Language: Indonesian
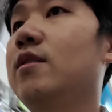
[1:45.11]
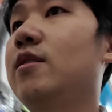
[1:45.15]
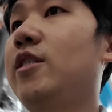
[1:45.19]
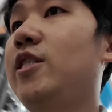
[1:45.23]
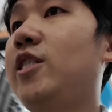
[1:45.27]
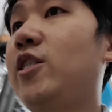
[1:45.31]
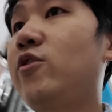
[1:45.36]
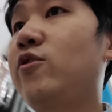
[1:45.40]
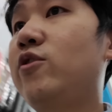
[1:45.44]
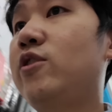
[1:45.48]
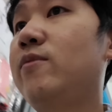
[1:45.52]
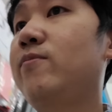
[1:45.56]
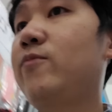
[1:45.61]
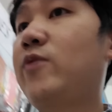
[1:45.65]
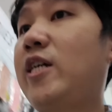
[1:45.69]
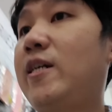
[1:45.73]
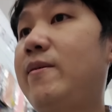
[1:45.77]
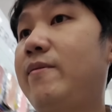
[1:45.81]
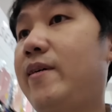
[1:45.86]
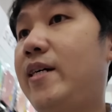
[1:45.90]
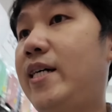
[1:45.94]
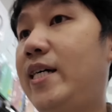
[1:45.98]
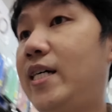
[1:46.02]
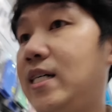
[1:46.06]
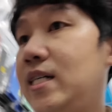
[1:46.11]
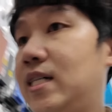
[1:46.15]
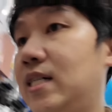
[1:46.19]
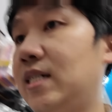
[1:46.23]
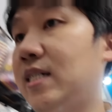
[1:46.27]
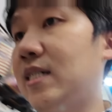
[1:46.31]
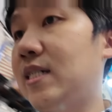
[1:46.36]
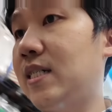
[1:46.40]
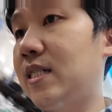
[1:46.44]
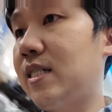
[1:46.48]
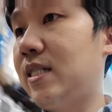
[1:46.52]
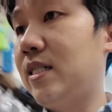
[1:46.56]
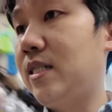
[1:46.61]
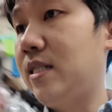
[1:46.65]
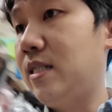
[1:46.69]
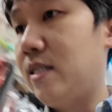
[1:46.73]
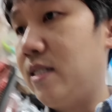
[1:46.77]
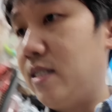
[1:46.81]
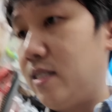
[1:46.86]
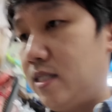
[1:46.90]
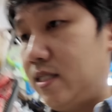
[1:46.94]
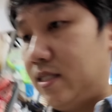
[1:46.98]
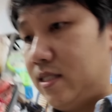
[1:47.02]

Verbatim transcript: Di situ semua ya, Pak ya? Oh, ini, ini.